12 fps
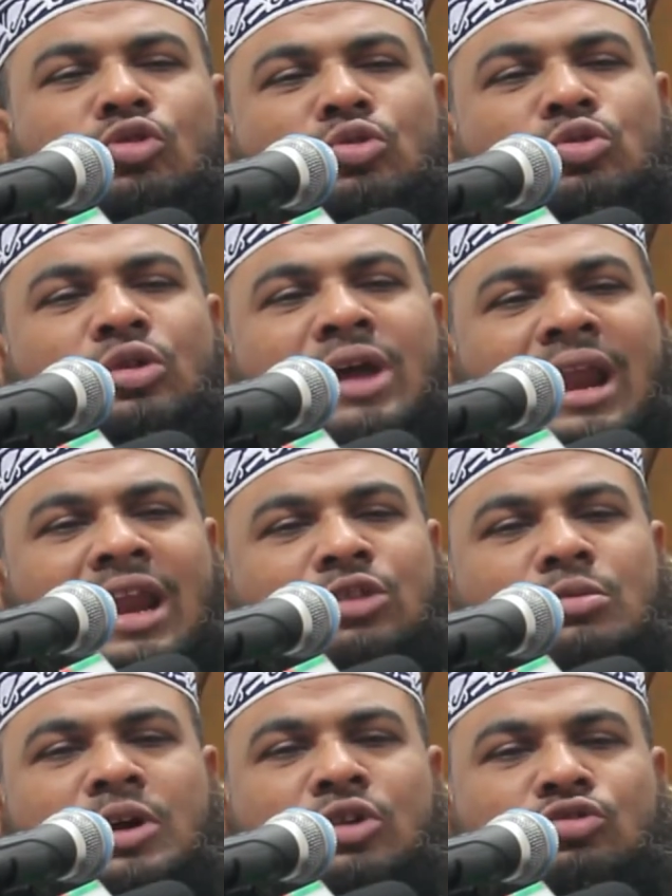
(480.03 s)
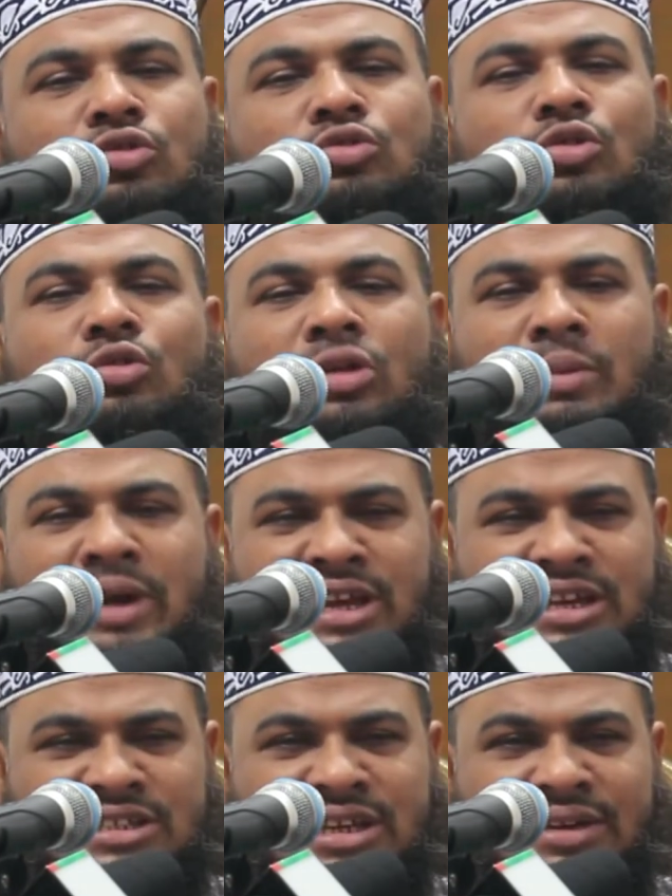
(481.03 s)
সুন্দরী আল্লাহ তোমাকে সুন্দর করে
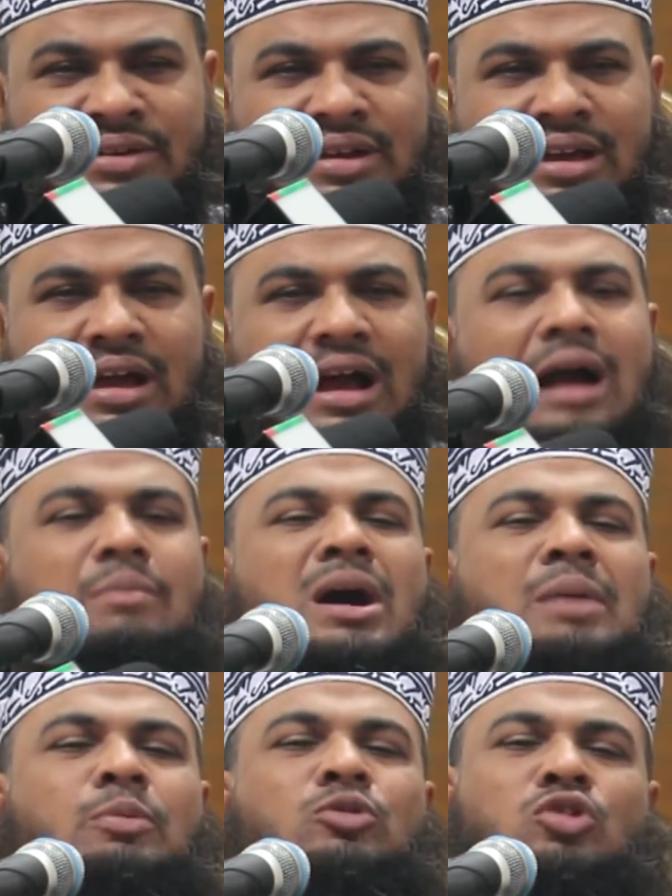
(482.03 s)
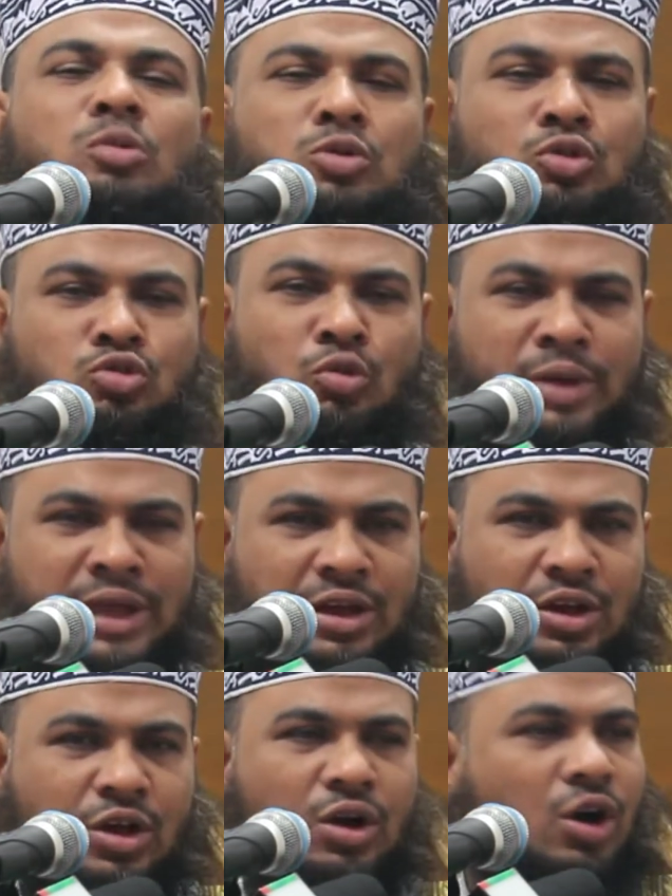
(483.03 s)
বানিয়েছে আমার পুত্রবধূ তুমি
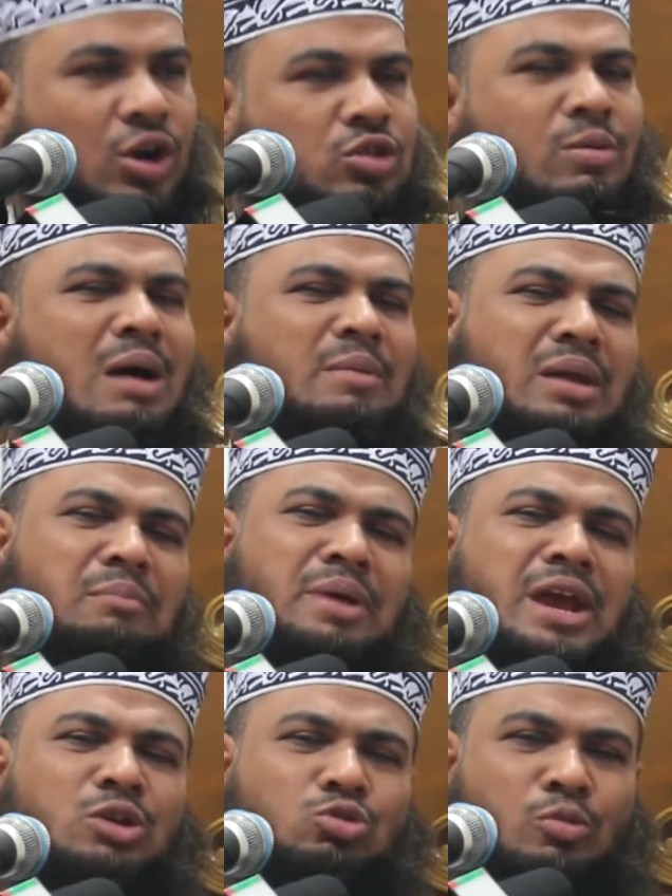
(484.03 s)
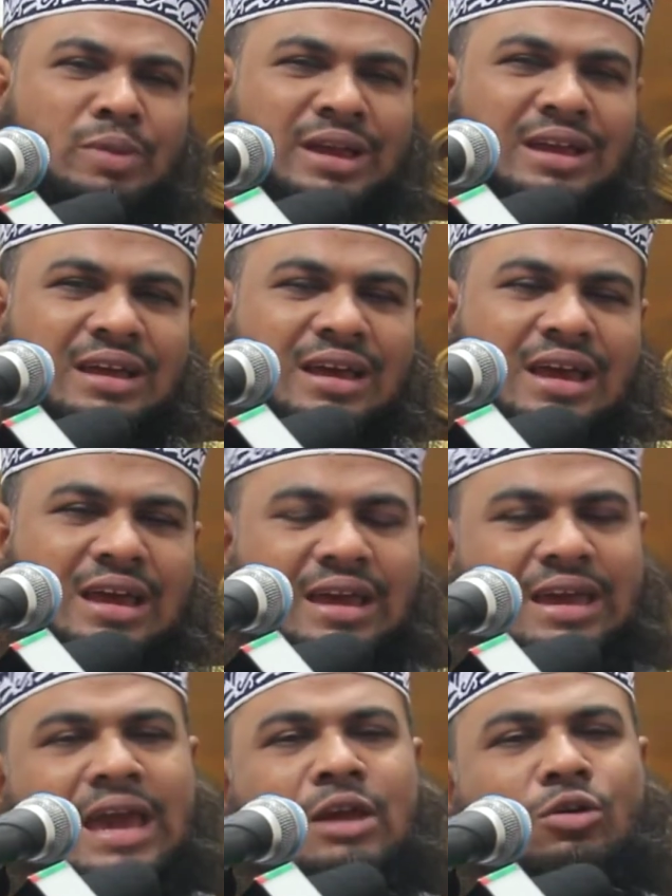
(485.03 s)
অথবা আমার মেয়ে তুমি
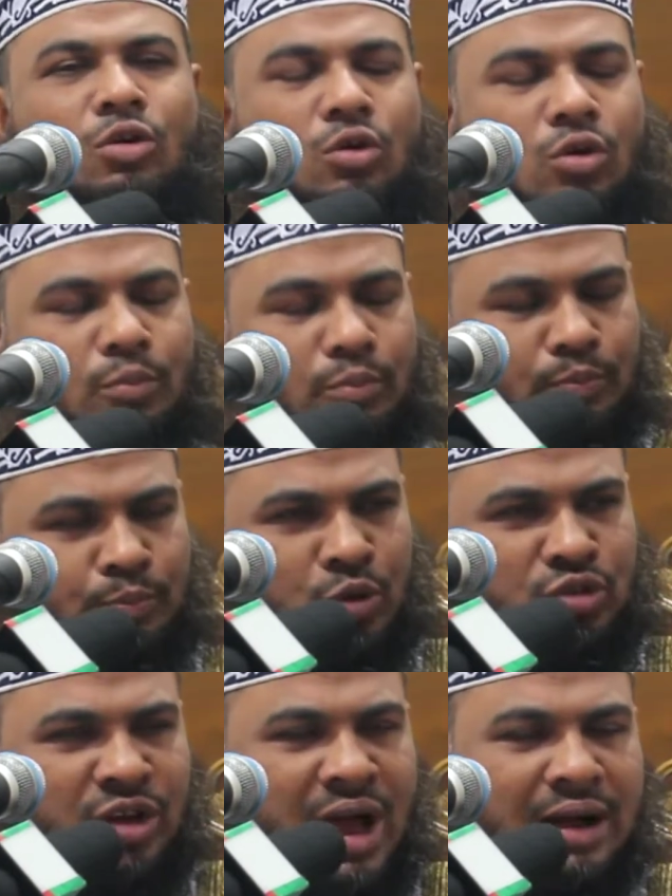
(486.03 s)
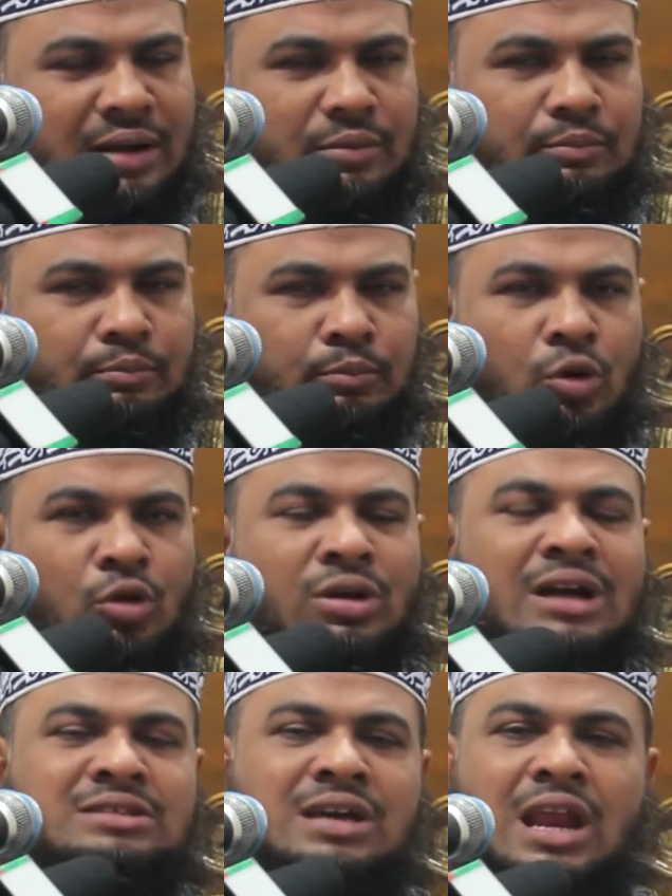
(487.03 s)
এই পোশাক
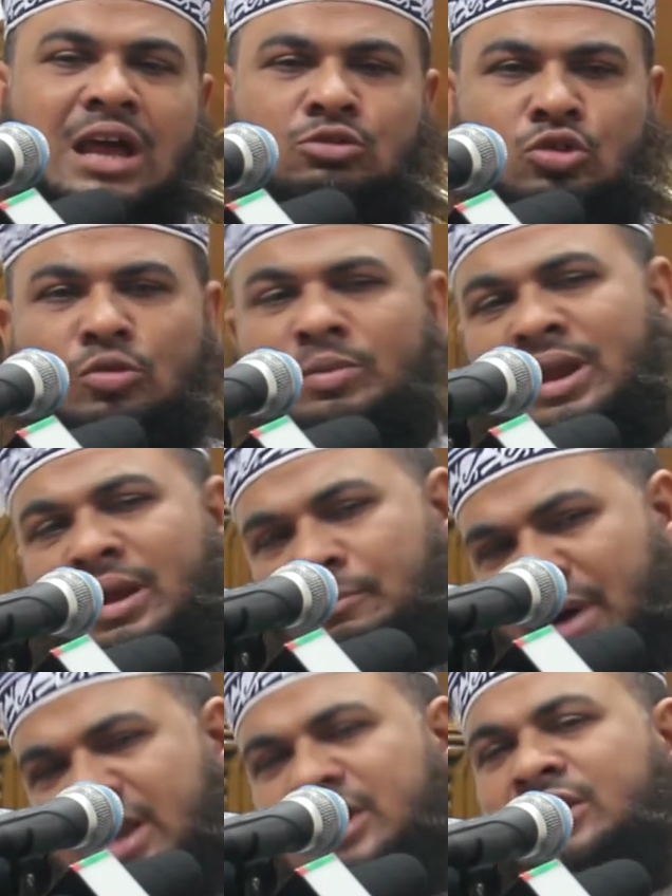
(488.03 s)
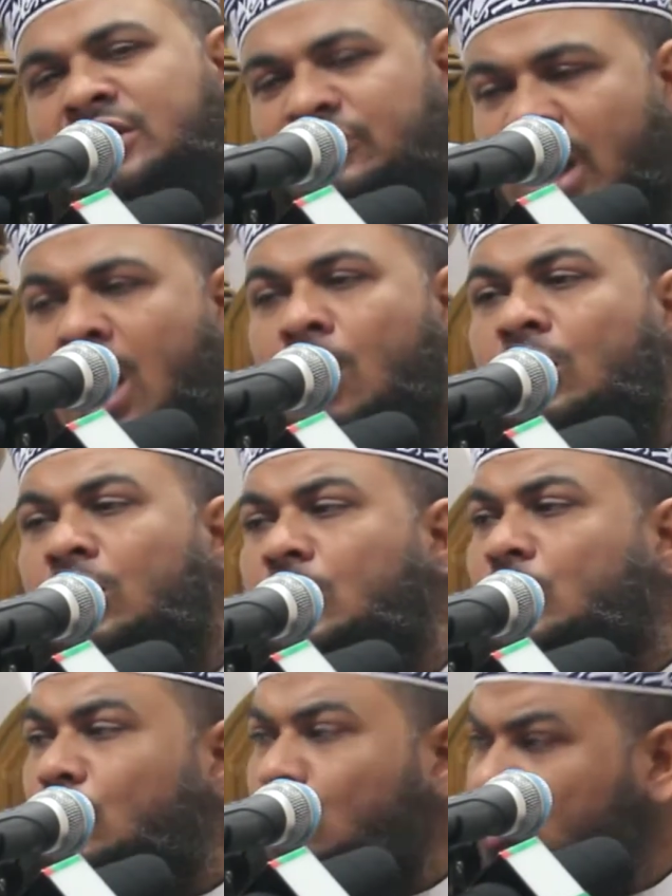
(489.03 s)
বোরকা ছাড়া যদি তুমি মার্কেটে যাও
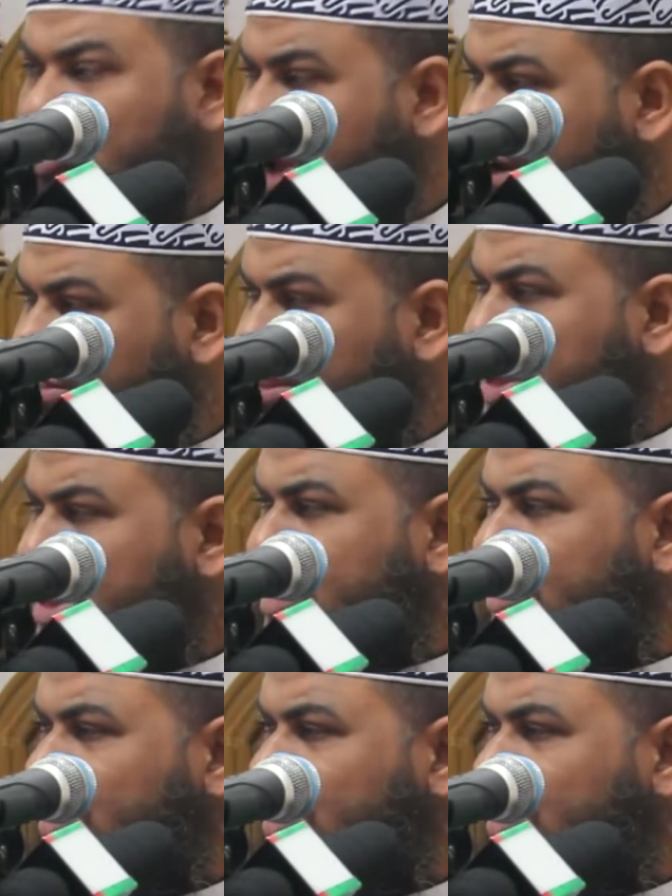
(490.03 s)
রোজার দিন